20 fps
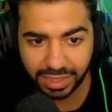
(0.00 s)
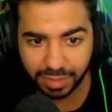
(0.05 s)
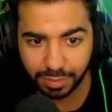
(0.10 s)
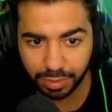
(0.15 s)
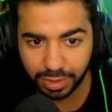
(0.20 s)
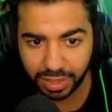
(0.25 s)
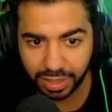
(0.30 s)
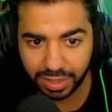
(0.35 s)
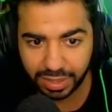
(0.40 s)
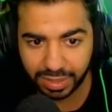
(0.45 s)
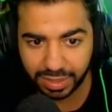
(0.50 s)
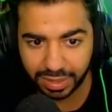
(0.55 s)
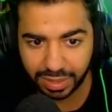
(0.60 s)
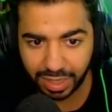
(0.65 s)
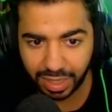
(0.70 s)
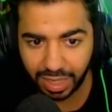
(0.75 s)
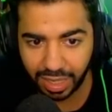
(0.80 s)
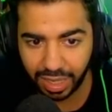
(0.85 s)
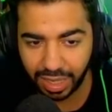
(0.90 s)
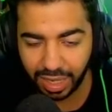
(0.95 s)
لمده
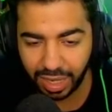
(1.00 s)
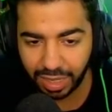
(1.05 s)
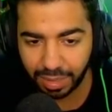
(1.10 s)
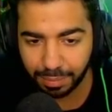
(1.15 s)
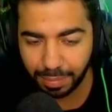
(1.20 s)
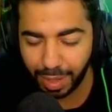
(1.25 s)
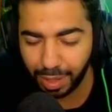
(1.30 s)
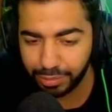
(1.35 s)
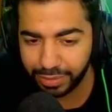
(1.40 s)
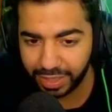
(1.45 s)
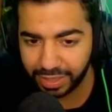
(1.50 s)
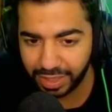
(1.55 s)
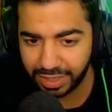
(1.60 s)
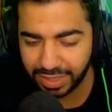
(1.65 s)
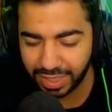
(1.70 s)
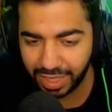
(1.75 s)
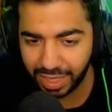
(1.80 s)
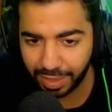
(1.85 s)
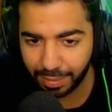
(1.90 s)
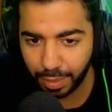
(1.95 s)
34
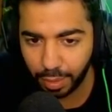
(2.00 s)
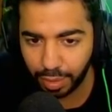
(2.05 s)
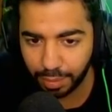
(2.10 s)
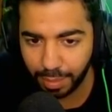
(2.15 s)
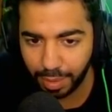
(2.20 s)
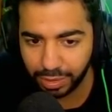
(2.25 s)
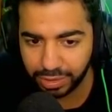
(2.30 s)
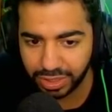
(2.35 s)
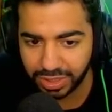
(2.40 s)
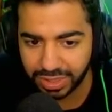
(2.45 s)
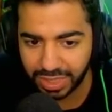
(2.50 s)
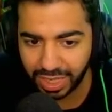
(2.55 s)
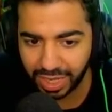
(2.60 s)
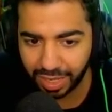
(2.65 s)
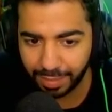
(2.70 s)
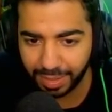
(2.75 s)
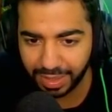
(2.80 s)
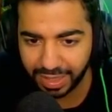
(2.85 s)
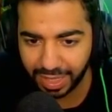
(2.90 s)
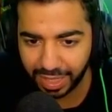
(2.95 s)
ثانيه كمان او 24 ثانيه
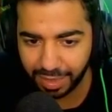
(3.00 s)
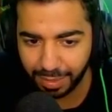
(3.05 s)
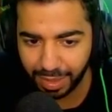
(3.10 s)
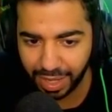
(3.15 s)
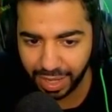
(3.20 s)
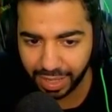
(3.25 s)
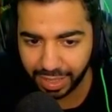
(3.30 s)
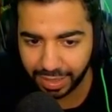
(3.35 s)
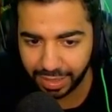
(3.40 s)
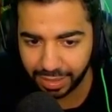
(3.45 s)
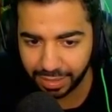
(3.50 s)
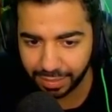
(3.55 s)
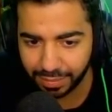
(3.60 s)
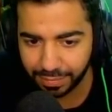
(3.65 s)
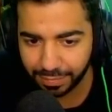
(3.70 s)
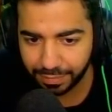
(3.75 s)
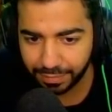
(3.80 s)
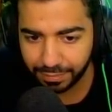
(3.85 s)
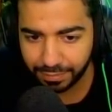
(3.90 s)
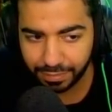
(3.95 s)
كمان تقريبا حاجه كده
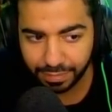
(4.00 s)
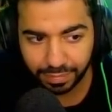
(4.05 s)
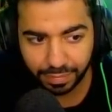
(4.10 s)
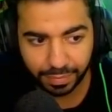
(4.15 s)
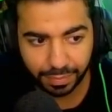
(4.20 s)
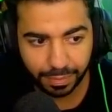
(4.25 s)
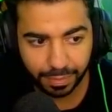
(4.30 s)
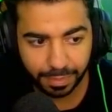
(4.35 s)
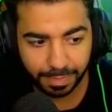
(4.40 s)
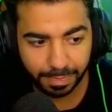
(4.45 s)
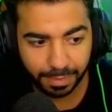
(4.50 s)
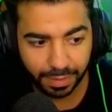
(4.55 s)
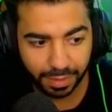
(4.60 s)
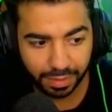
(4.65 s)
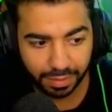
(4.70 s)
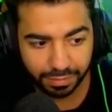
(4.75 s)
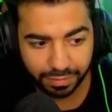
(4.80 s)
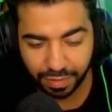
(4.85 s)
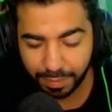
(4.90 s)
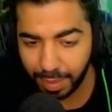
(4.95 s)

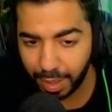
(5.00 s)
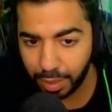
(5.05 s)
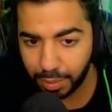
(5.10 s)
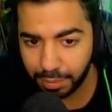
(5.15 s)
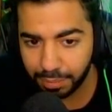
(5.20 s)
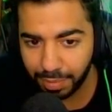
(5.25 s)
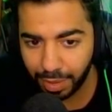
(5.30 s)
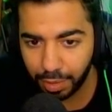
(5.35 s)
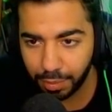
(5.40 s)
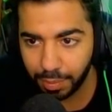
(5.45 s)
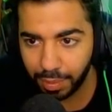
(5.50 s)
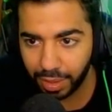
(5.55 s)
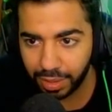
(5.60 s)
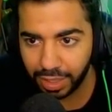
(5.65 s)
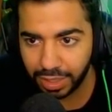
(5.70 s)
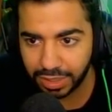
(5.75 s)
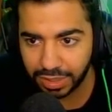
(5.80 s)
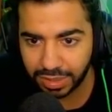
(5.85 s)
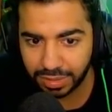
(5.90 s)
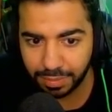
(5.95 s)
فبقوا بقوا
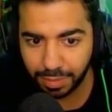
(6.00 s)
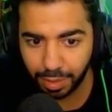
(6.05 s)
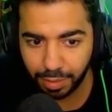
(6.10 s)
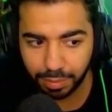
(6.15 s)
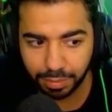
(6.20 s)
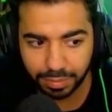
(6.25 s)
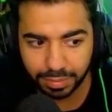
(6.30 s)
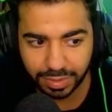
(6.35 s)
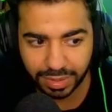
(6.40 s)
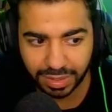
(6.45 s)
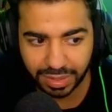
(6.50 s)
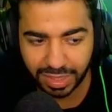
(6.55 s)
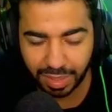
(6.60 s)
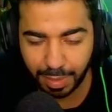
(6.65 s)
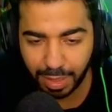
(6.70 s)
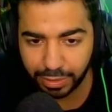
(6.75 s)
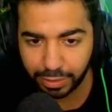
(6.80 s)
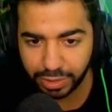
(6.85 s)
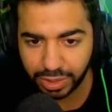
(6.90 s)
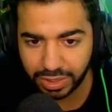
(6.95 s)
خلاص بقوا
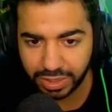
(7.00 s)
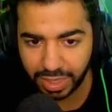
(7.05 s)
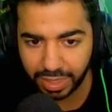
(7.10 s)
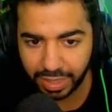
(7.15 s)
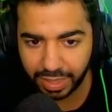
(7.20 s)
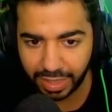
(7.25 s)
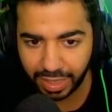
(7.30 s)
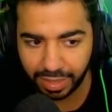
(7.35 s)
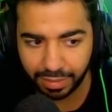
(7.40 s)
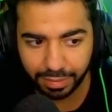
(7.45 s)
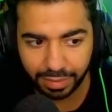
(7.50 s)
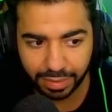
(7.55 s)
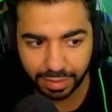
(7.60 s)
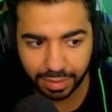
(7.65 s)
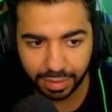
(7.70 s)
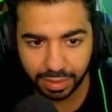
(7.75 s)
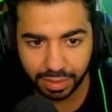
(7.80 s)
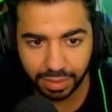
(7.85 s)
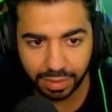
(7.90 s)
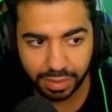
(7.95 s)
17 ثانيه تقريبا
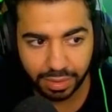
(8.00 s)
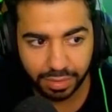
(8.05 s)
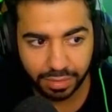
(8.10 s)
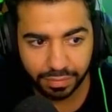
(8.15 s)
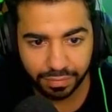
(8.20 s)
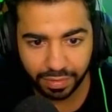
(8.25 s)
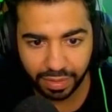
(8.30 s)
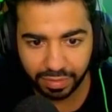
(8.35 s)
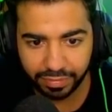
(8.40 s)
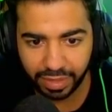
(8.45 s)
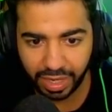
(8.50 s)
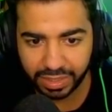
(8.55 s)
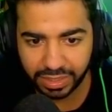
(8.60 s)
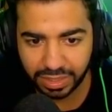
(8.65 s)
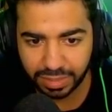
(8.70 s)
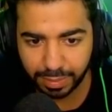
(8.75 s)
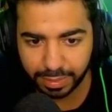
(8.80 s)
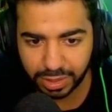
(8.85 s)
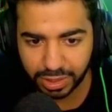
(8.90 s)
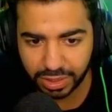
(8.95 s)
فنفضل عايشين
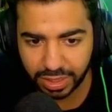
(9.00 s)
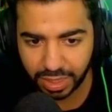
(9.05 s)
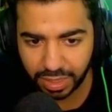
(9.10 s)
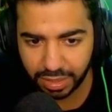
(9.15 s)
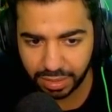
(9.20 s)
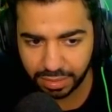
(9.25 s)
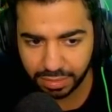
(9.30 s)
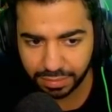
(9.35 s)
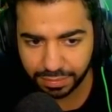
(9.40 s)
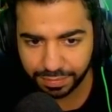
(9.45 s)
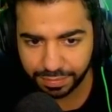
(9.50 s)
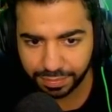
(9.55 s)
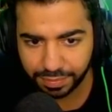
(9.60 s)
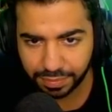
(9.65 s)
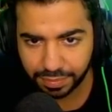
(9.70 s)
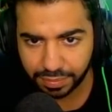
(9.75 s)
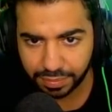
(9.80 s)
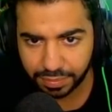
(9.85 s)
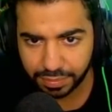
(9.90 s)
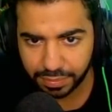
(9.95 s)
17 ثانيه
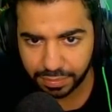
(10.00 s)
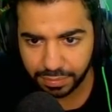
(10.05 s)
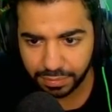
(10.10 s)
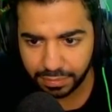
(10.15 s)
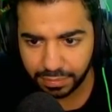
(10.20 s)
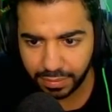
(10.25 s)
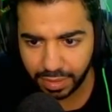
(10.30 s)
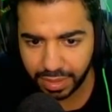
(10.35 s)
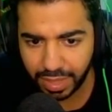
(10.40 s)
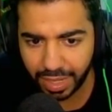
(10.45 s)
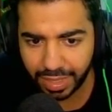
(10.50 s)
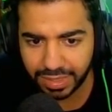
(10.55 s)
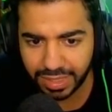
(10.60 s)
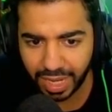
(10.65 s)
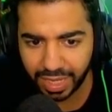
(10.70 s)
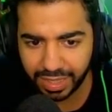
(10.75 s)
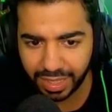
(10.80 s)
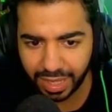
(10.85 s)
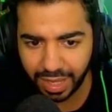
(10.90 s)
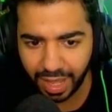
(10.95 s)
لان
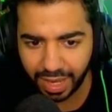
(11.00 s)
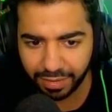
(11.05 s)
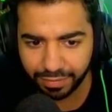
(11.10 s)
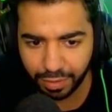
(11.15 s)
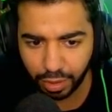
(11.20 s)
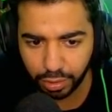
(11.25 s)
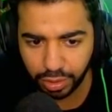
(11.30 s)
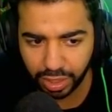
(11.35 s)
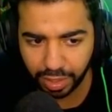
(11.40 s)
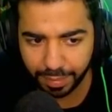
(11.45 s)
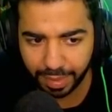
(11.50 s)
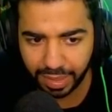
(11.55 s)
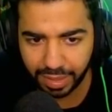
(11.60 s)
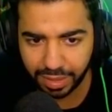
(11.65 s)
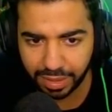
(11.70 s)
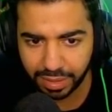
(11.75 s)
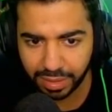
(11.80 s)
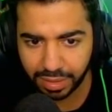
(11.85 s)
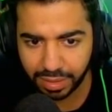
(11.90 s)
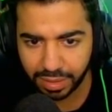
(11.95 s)
ساعتها هنفتح اوضه كمان
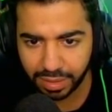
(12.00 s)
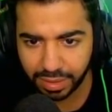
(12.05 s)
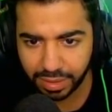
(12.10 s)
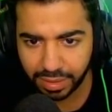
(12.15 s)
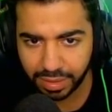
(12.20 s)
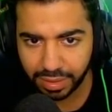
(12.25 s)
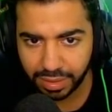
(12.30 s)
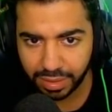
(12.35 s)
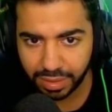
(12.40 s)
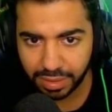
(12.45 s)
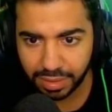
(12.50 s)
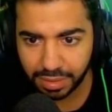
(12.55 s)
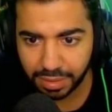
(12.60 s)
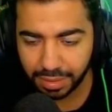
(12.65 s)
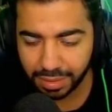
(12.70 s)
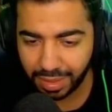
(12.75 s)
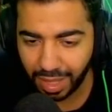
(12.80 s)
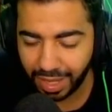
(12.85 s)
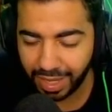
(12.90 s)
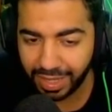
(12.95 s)

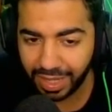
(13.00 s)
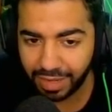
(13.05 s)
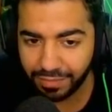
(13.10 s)
ايه ده انا